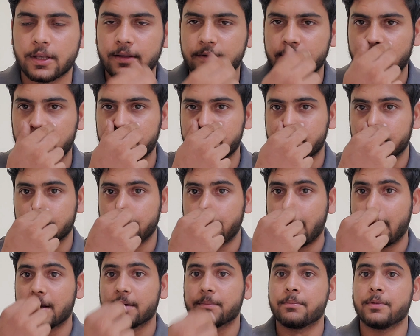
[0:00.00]
होते हैं सब
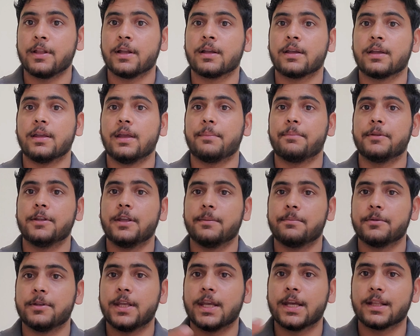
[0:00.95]
स्पार्क प्लग की अपनी
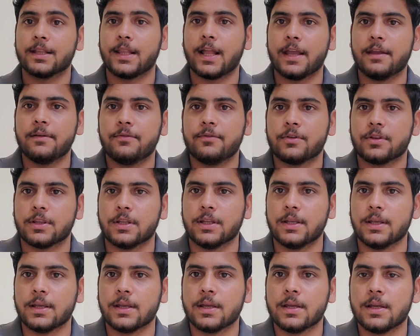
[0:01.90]
अपनी एक लाइफ
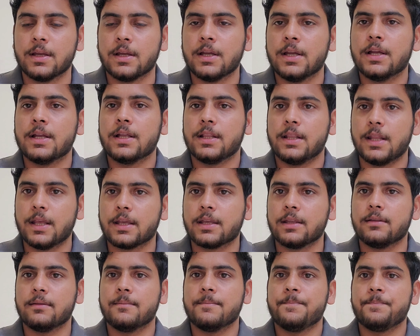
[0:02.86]
होती है
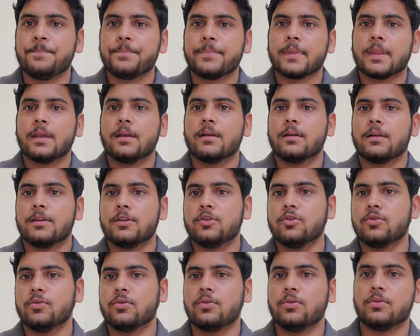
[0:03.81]
लेकिन
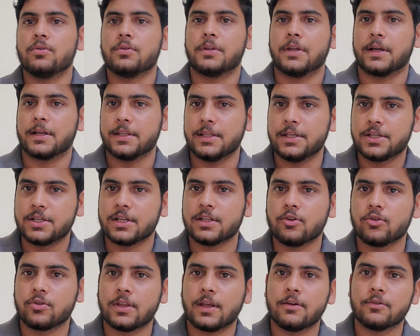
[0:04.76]
जो
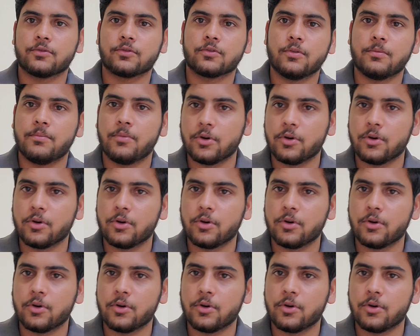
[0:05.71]
टेक्नीशियन होता है उसको